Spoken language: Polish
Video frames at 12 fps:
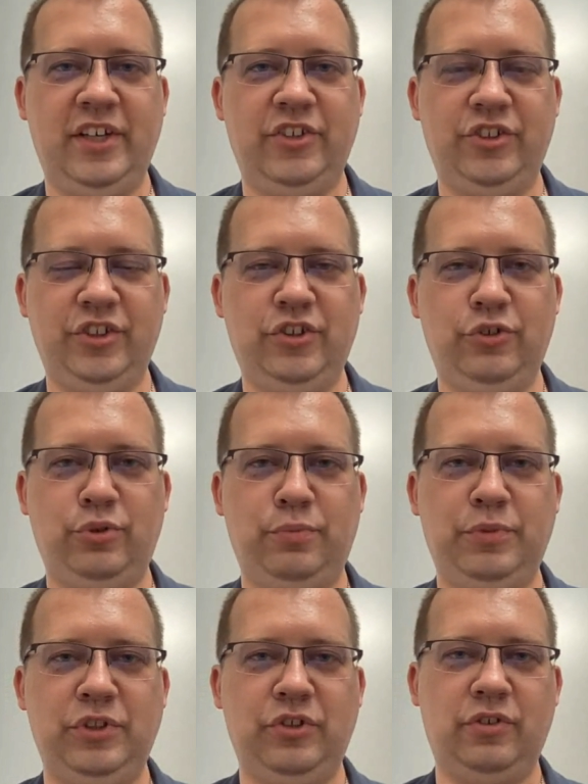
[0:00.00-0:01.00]
że nie
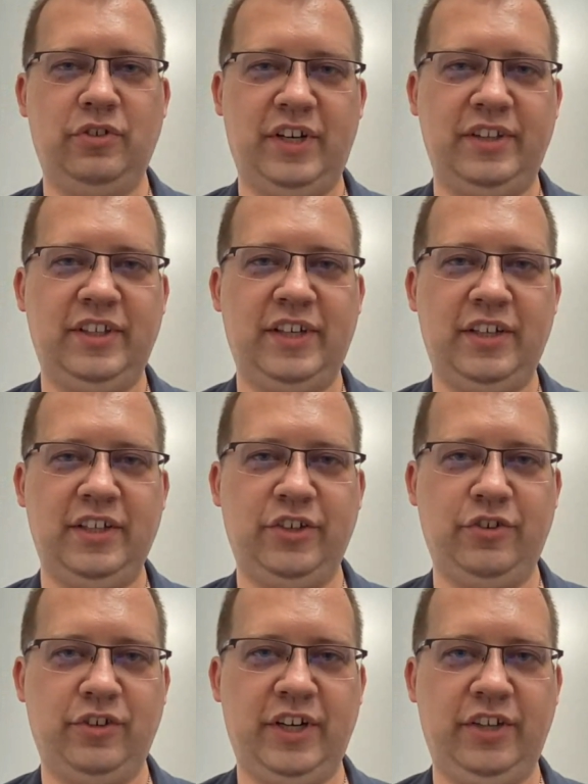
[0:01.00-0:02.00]
doszłoby do
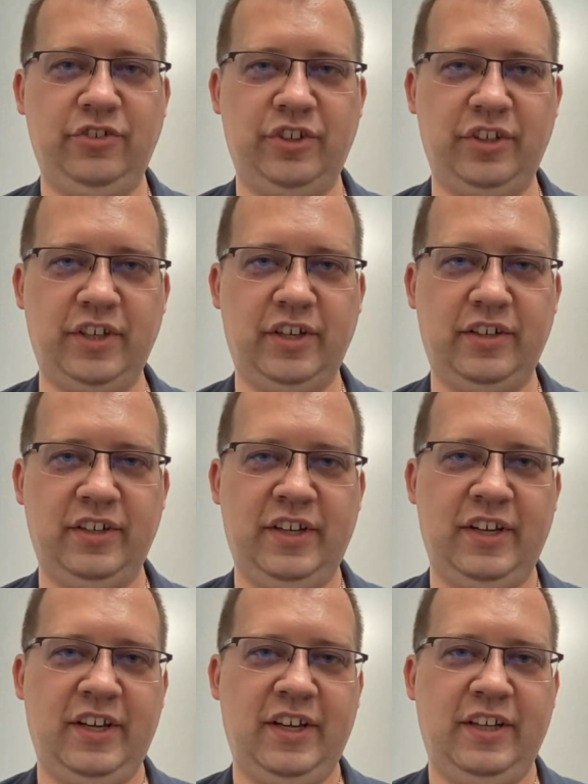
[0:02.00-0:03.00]
radykalnego ograniczenia
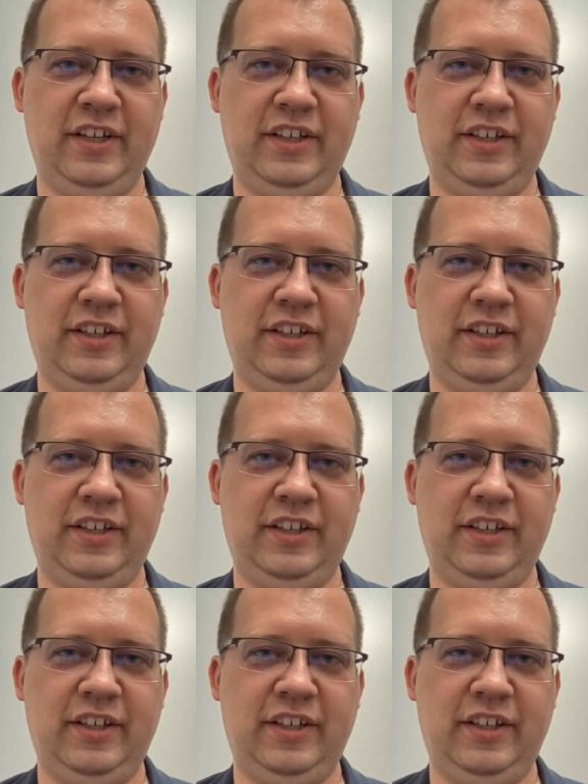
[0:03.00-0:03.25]
E,